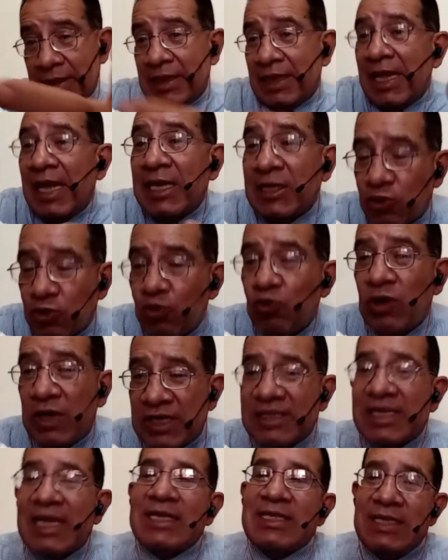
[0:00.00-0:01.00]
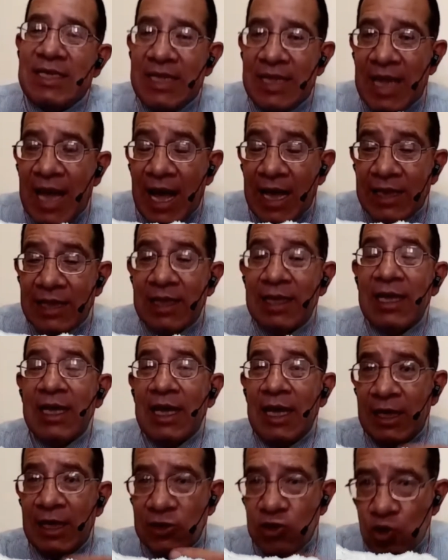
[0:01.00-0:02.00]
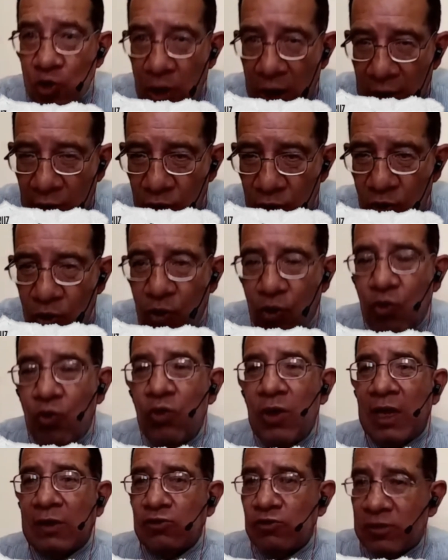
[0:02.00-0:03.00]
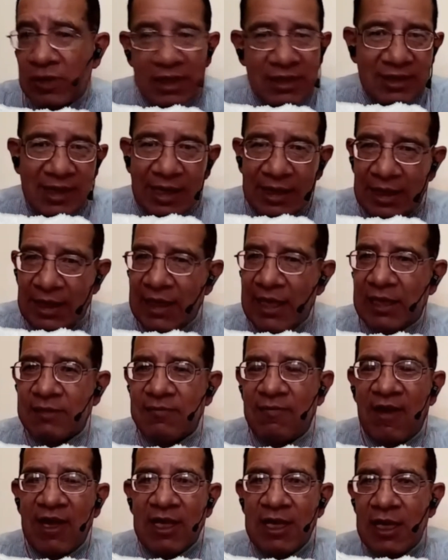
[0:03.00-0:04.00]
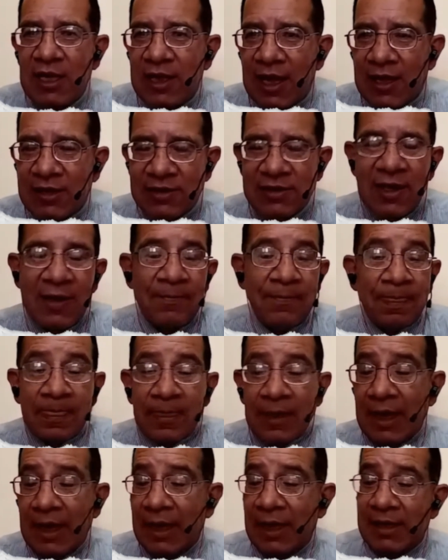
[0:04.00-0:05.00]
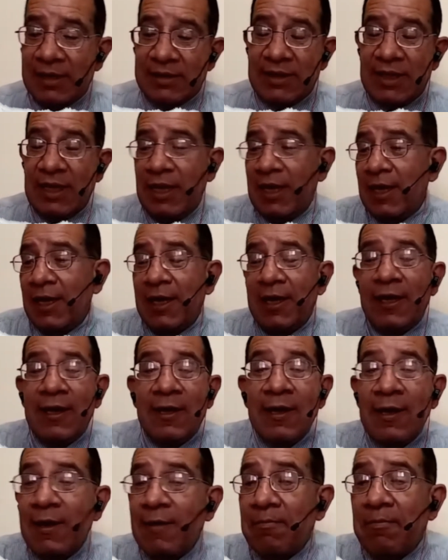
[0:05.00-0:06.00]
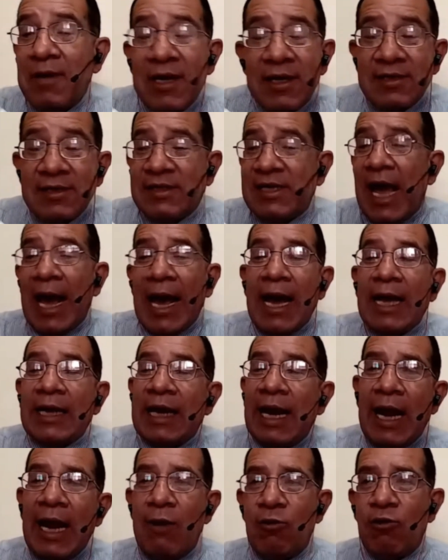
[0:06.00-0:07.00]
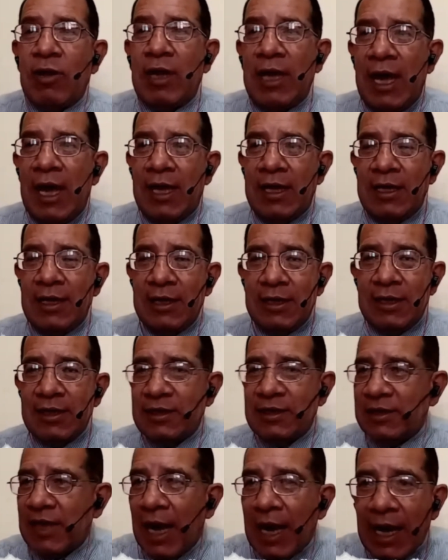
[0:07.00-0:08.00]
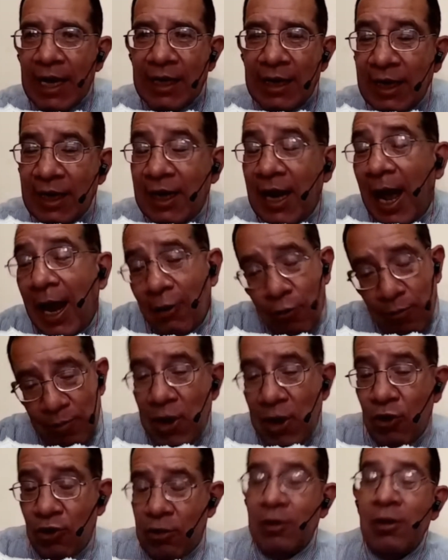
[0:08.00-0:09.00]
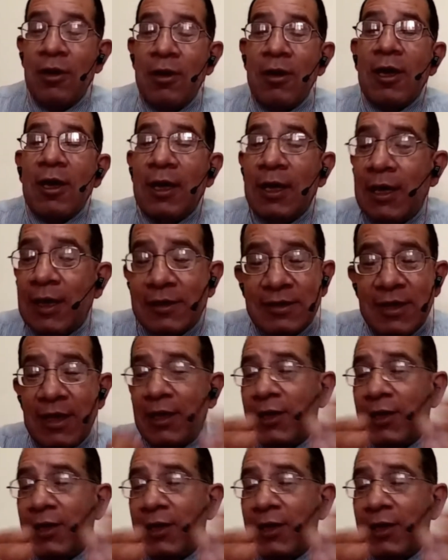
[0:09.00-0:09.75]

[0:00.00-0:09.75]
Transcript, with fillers: en su necesidad, en su locura, sus estrategias fallidas, este, se agarran a lo que hay, se agarran a lo peor este,